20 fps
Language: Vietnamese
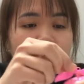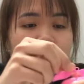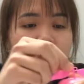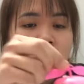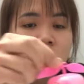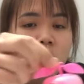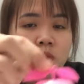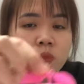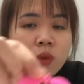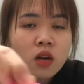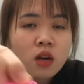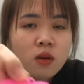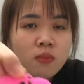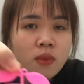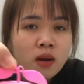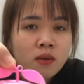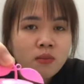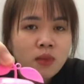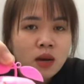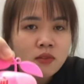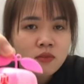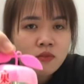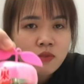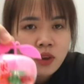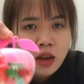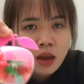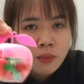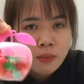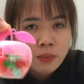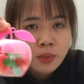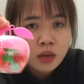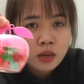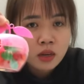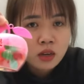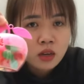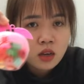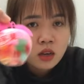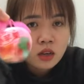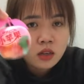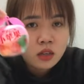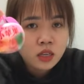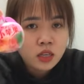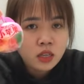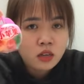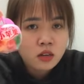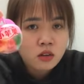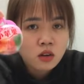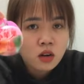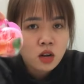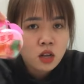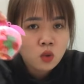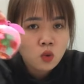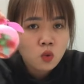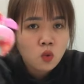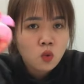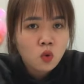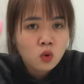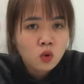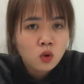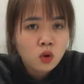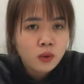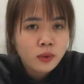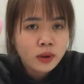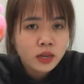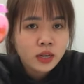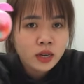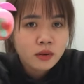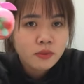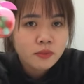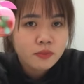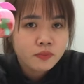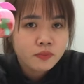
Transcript: non rất là bắt mắt và mình nhìn nó rất là thu hút đó các bạn nhé